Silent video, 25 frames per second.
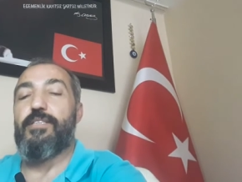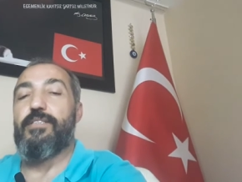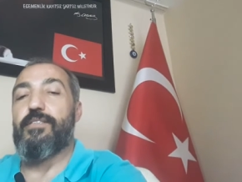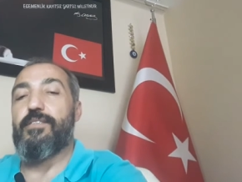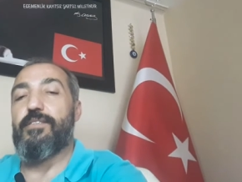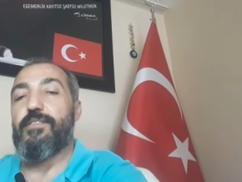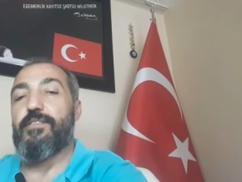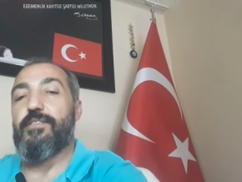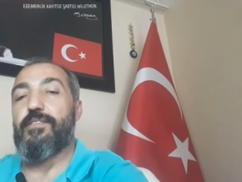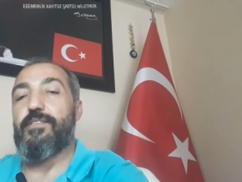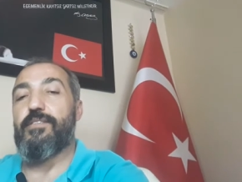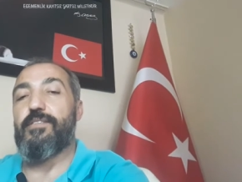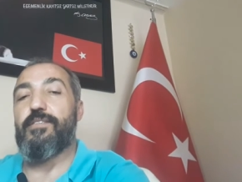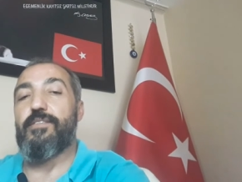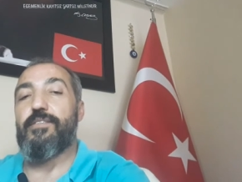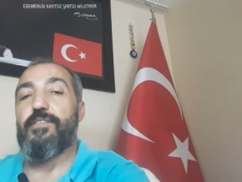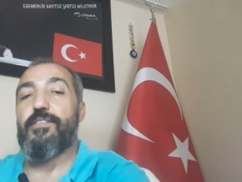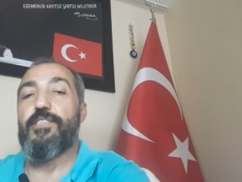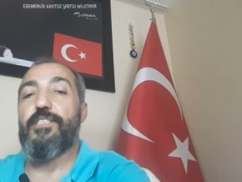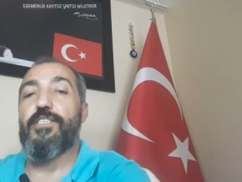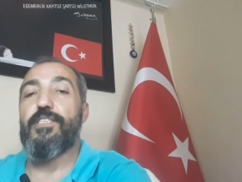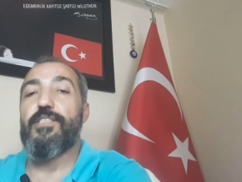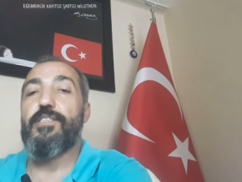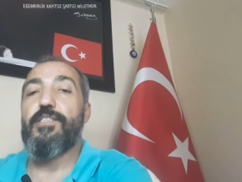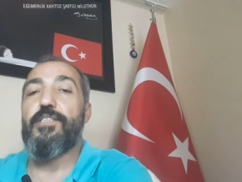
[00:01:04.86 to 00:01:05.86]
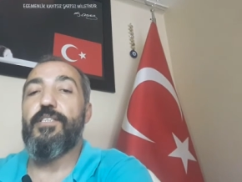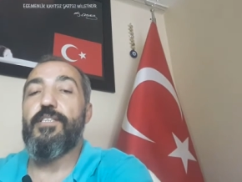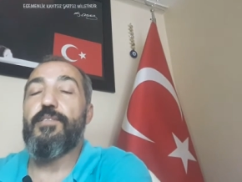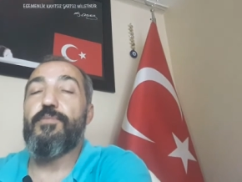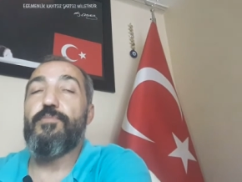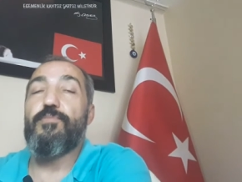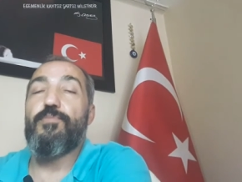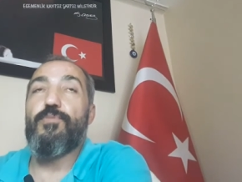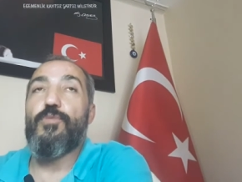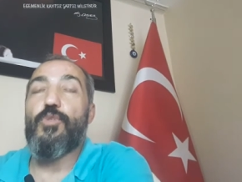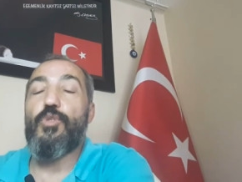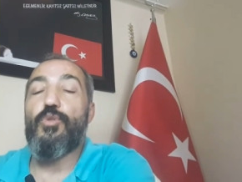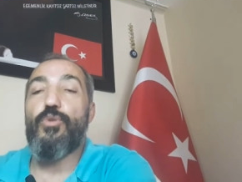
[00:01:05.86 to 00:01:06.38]
Ee, şimdi
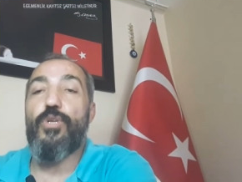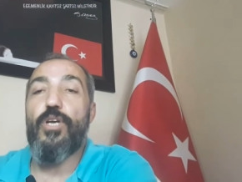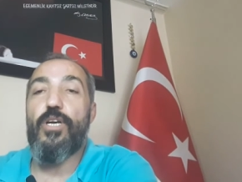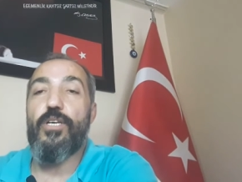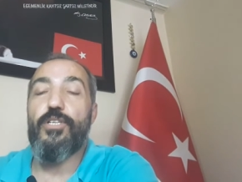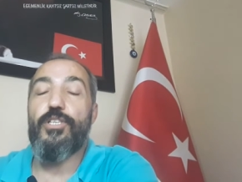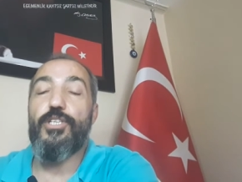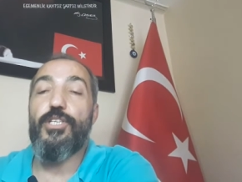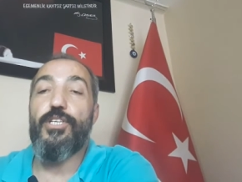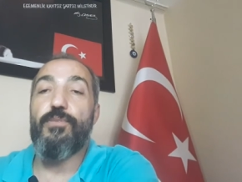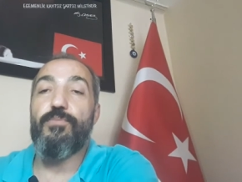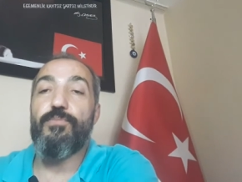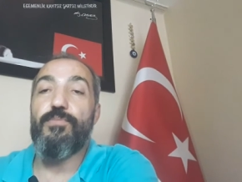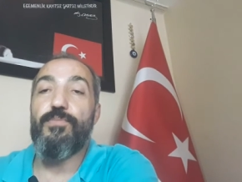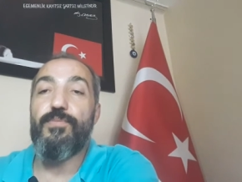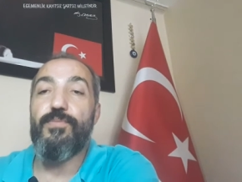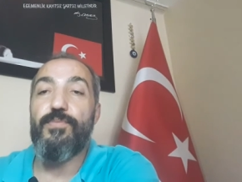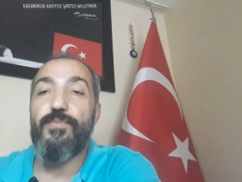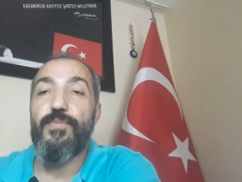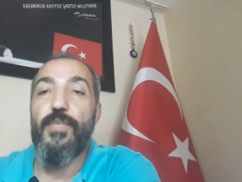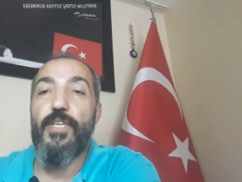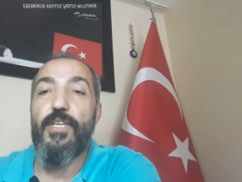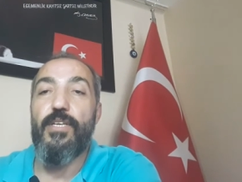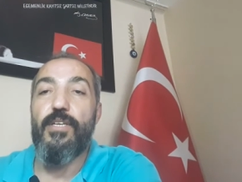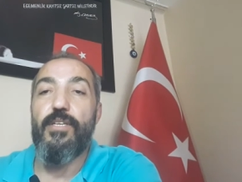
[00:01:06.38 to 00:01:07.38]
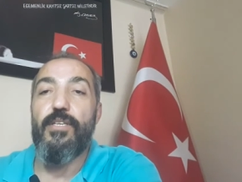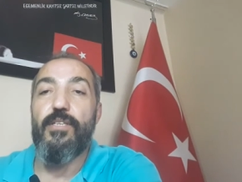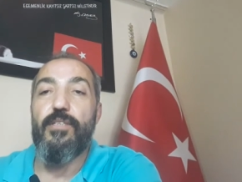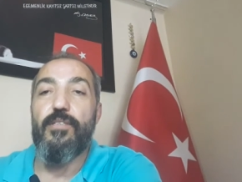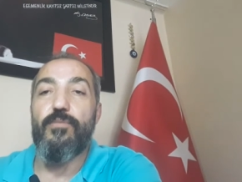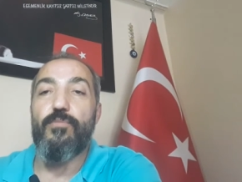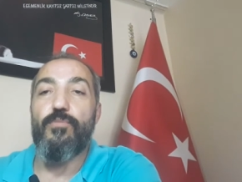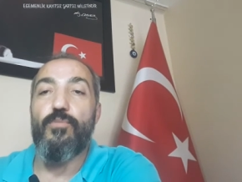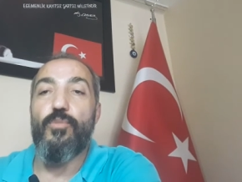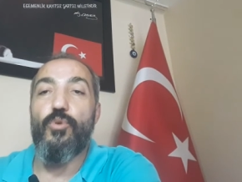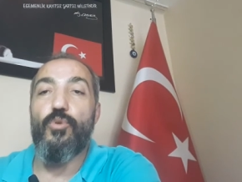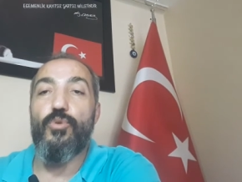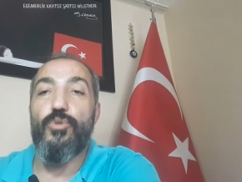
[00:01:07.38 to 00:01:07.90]
dün akşam
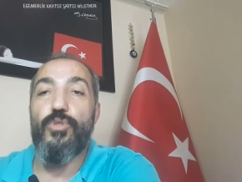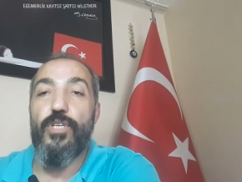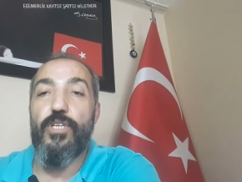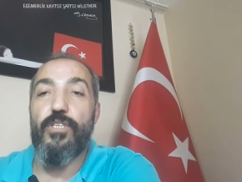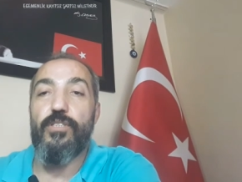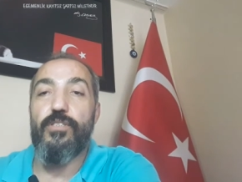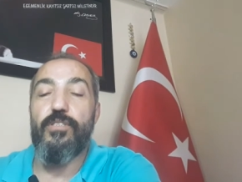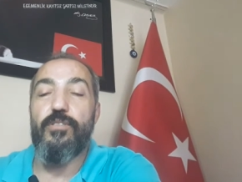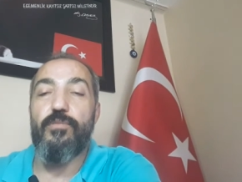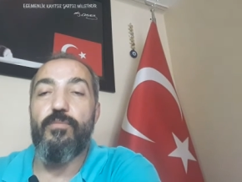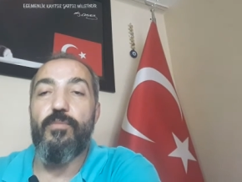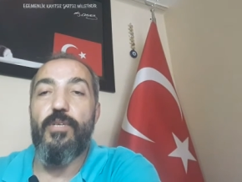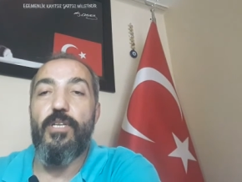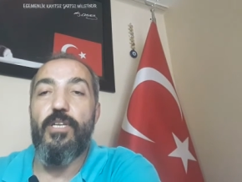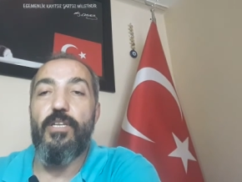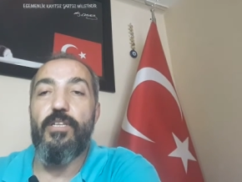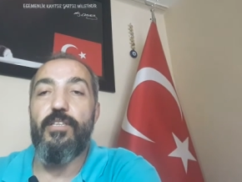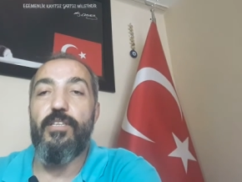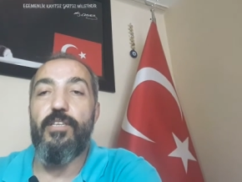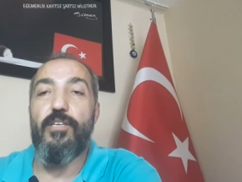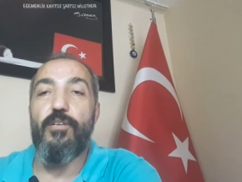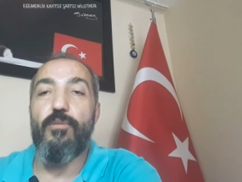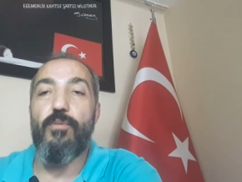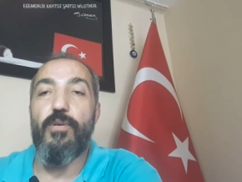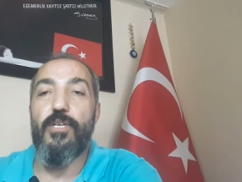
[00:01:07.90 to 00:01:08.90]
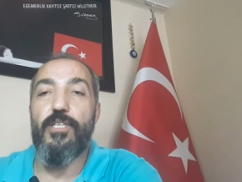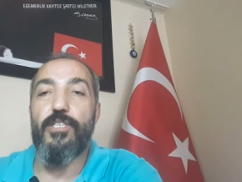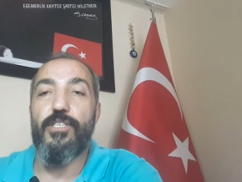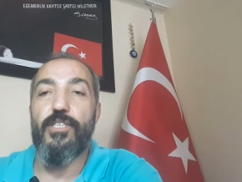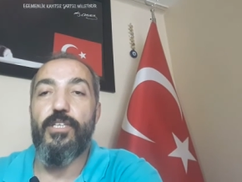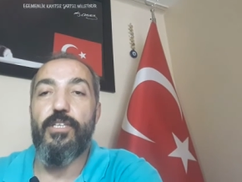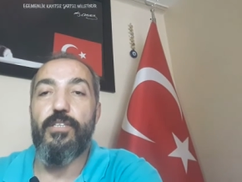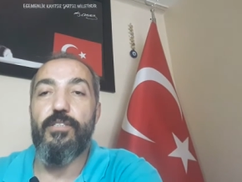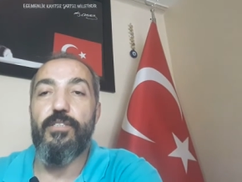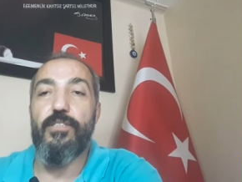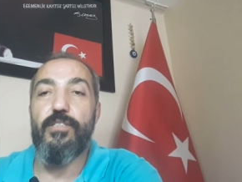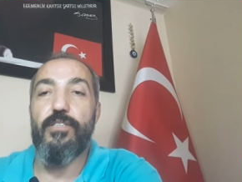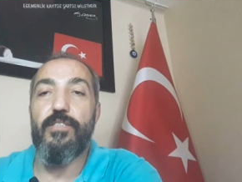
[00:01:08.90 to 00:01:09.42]
Ozantı Belediye
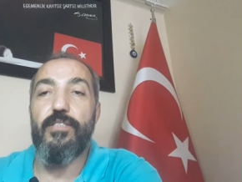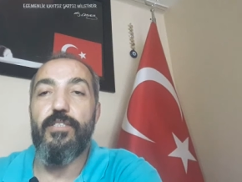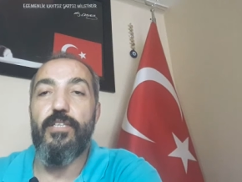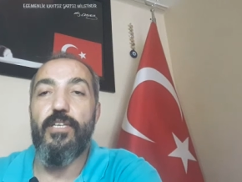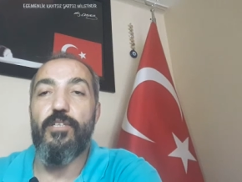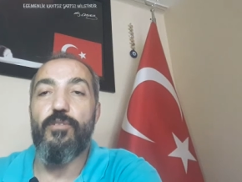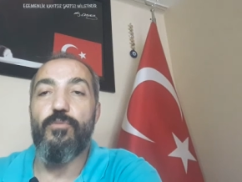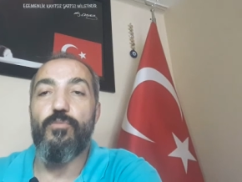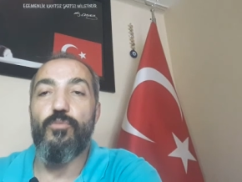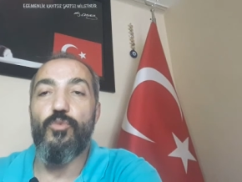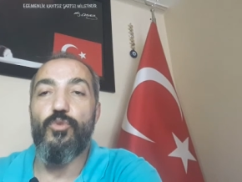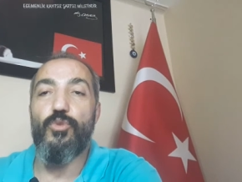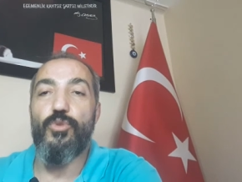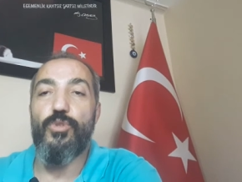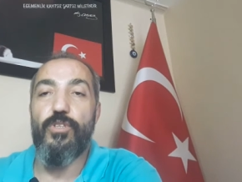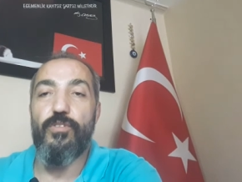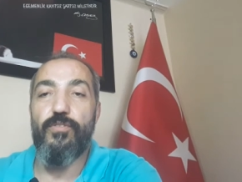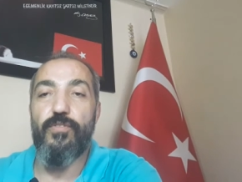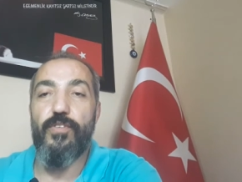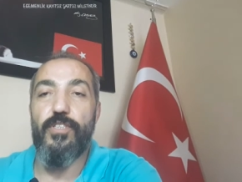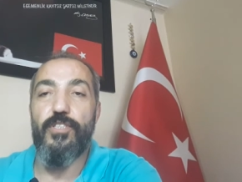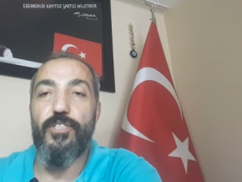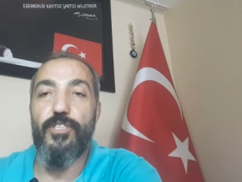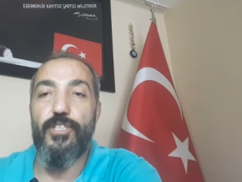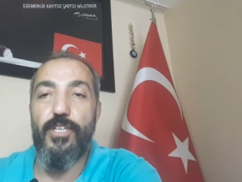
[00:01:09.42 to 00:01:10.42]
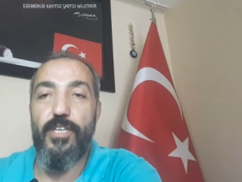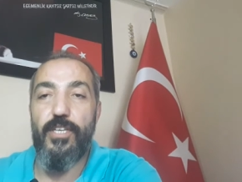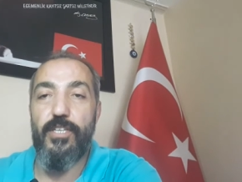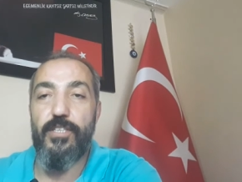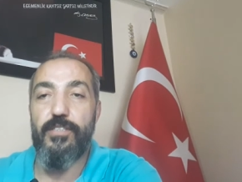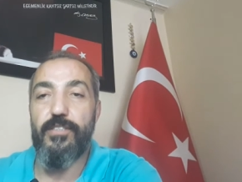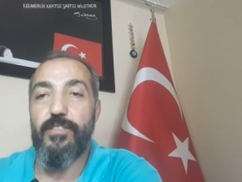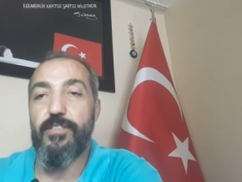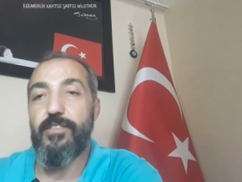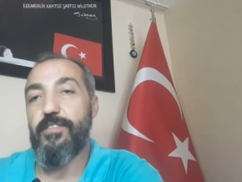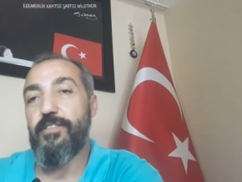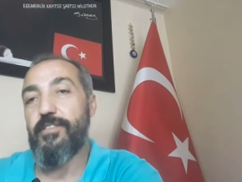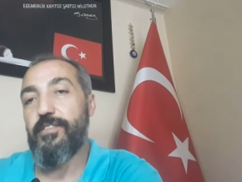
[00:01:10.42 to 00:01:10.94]
Başkanı Sayın Mustafa Çay e,
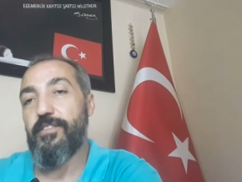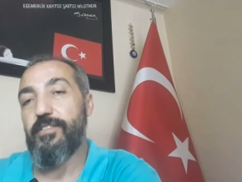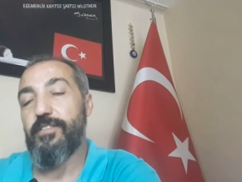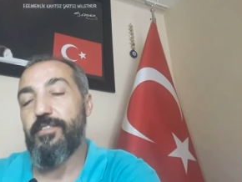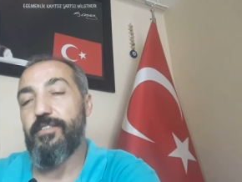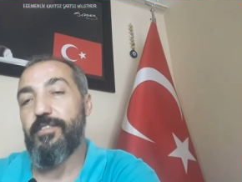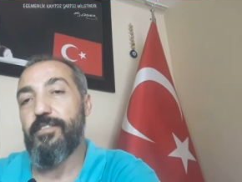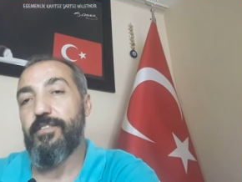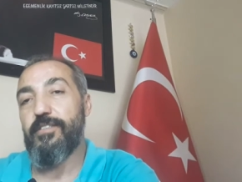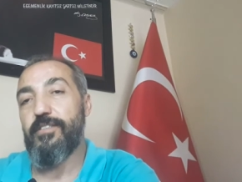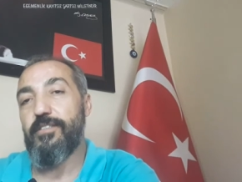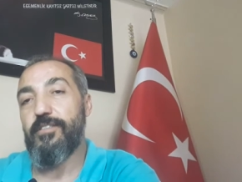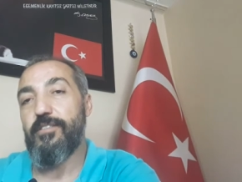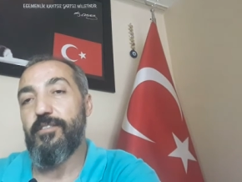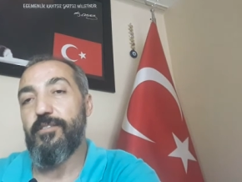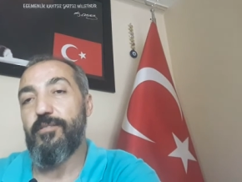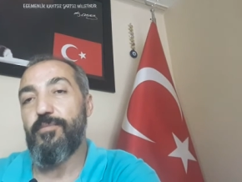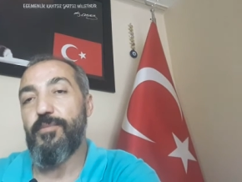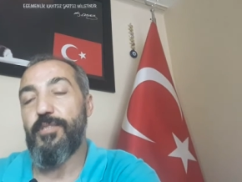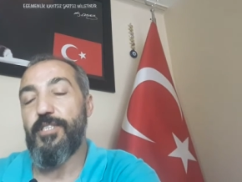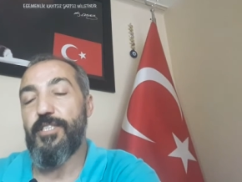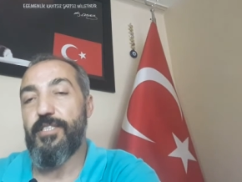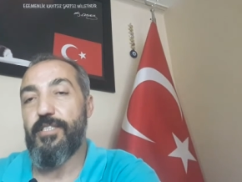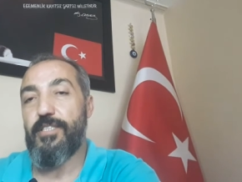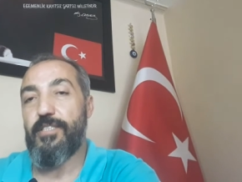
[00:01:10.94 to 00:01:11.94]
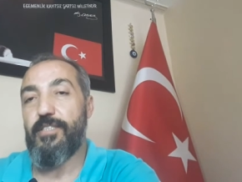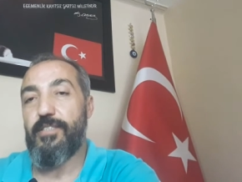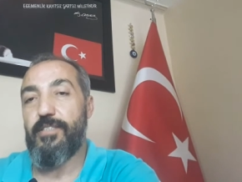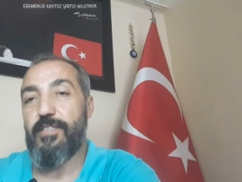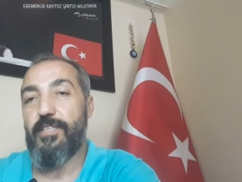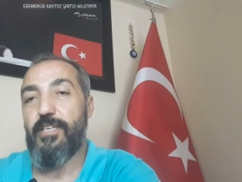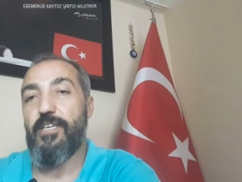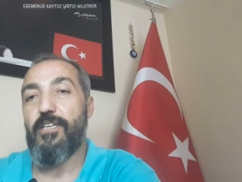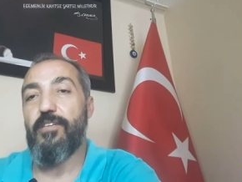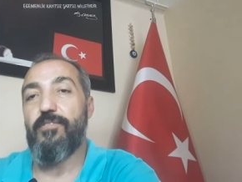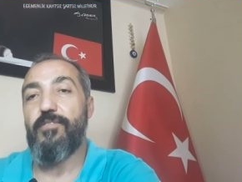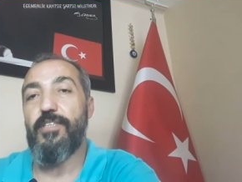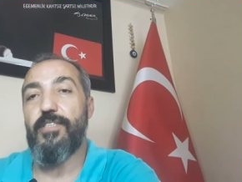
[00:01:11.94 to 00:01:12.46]
bizi
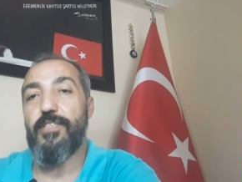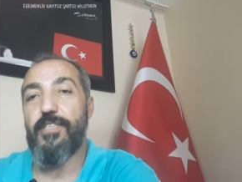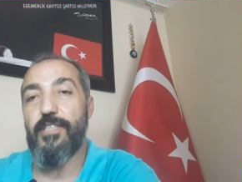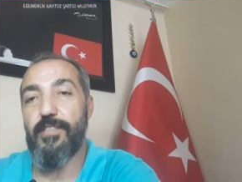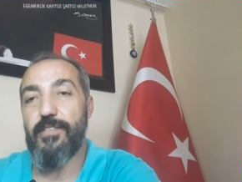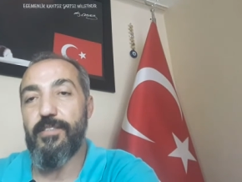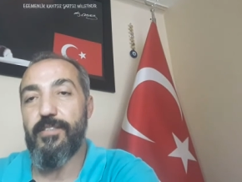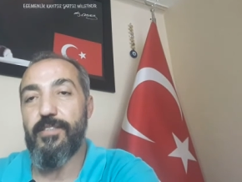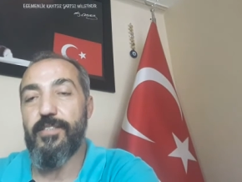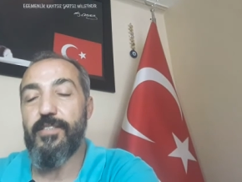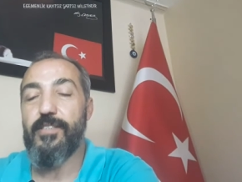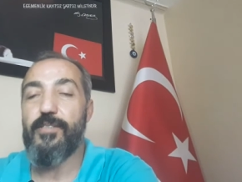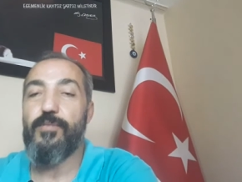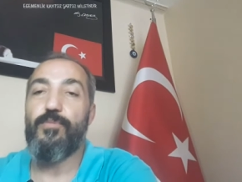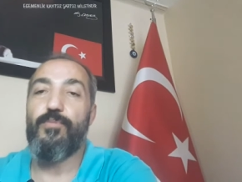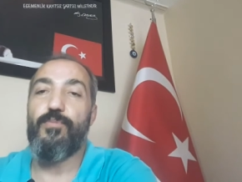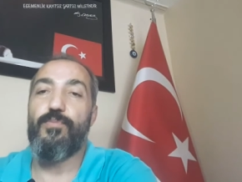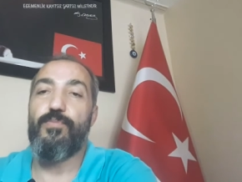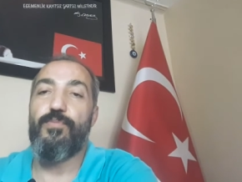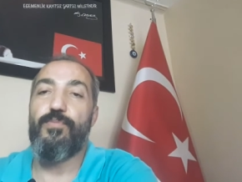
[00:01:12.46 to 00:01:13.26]
davet etti.